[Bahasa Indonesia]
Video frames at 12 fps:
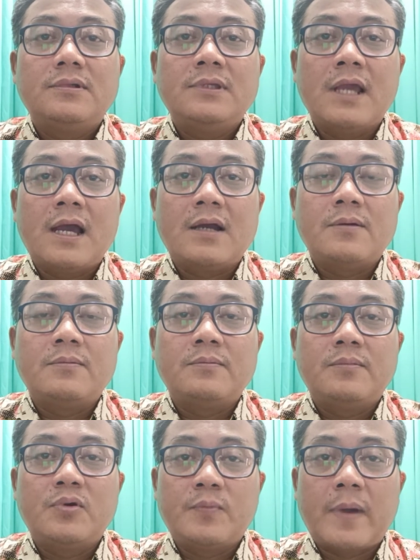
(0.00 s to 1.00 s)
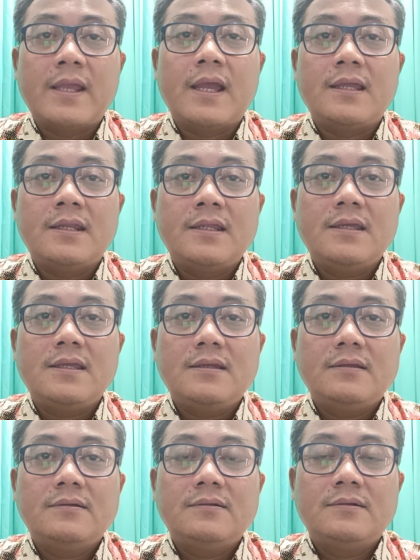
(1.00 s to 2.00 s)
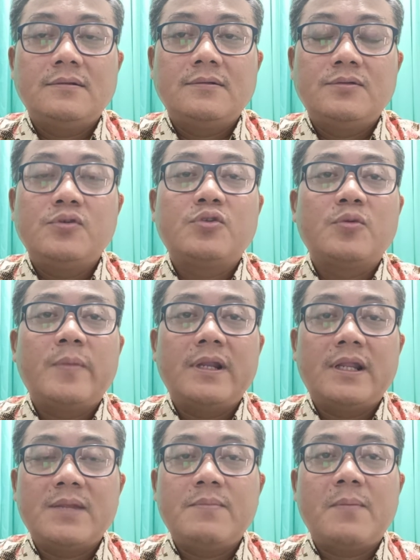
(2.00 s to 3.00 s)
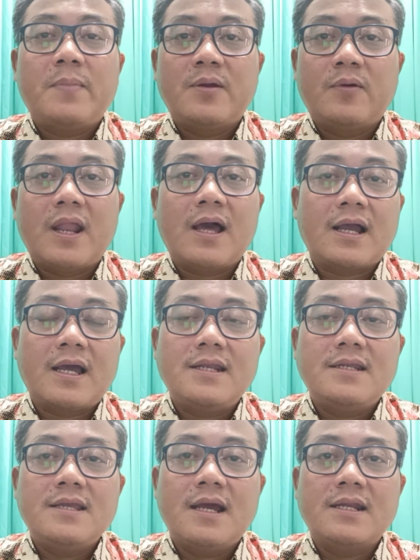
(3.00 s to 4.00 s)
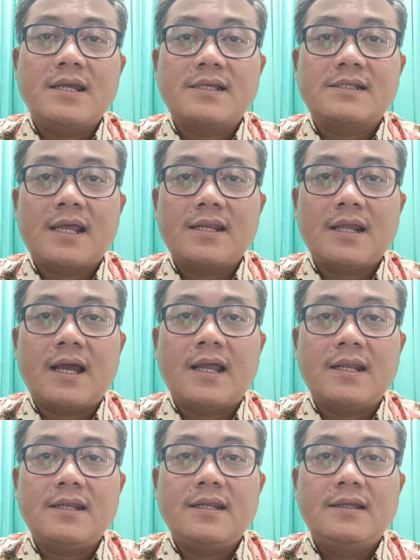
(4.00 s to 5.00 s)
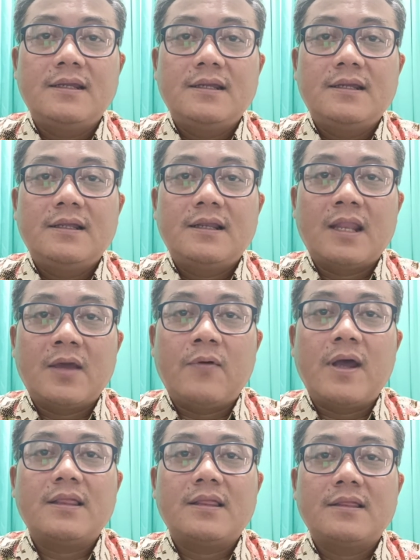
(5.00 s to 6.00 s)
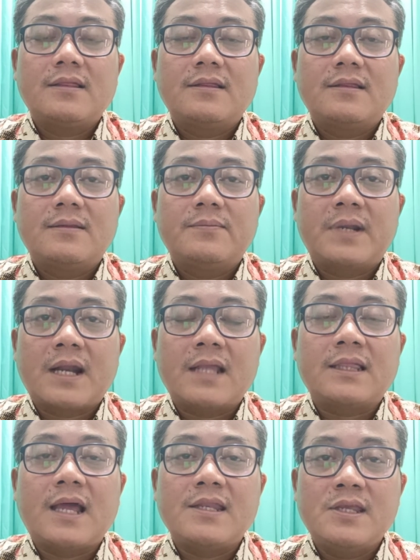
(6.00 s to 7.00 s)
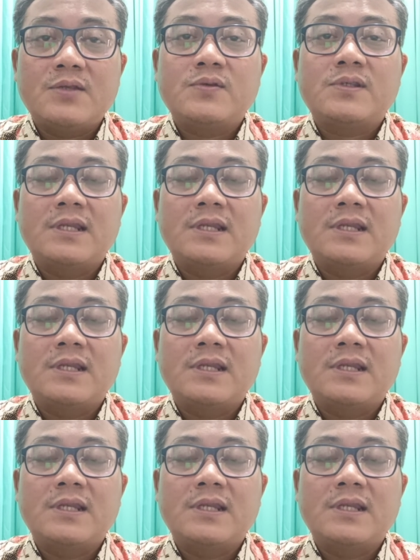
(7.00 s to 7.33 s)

yang berupaya ini justru menerima penolakan yang dikesankan lewat perkataan Yesus